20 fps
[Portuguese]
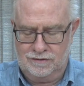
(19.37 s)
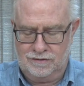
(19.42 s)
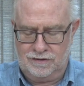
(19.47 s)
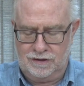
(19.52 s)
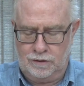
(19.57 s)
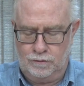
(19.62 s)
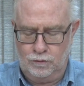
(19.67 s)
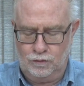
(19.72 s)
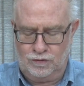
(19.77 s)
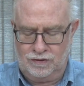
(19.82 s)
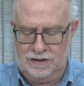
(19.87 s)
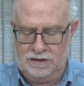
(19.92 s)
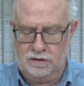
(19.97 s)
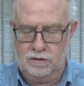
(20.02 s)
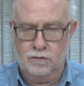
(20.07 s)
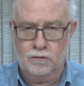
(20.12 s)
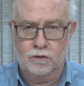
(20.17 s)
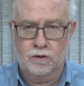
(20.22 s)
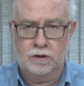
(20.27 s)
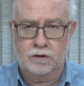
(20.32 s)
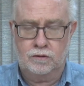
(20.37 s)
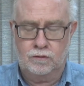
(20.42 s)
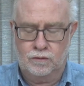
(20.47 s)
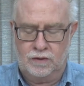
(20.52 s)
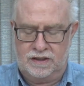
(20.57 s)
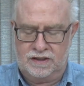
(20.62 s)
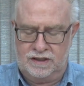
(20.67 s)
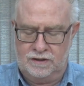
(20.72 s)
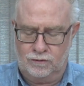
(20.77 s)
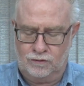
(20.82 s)
Salmo
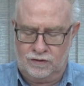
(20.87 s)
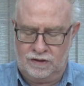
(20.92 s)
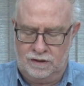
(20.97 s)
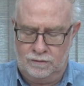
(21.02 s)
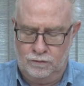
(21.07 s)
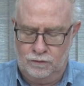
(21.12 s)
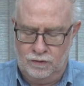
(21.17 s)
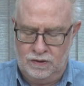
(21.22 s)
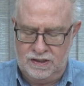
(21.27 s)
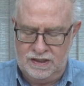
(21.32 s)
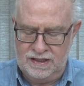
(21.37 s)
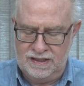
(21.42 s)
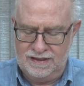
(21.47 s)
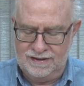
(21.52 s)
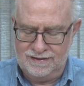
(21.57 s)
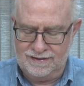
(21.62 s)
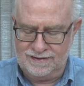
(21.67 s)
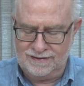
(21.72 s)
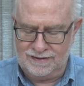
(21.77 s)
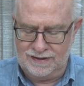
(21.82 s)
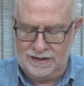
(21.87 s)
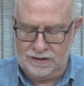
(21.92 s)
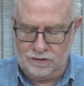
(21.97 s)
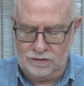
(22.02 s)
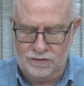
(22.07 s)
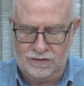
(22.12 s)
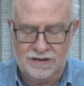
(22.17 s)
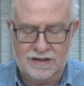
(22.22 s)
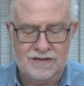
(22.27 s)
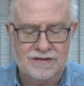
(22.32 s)
108 até o Salmo
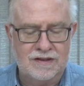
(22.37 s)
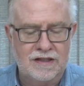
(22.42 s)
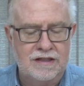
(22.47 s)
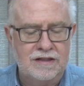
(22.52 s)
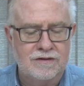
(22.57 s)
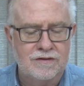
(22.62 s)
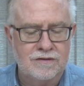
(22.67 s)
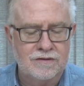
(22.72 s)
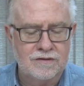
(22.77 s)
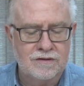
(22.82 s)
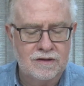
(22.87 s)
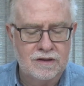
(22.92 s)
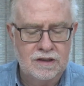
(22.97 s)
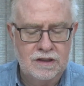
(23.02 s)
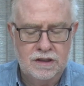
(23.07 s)
116.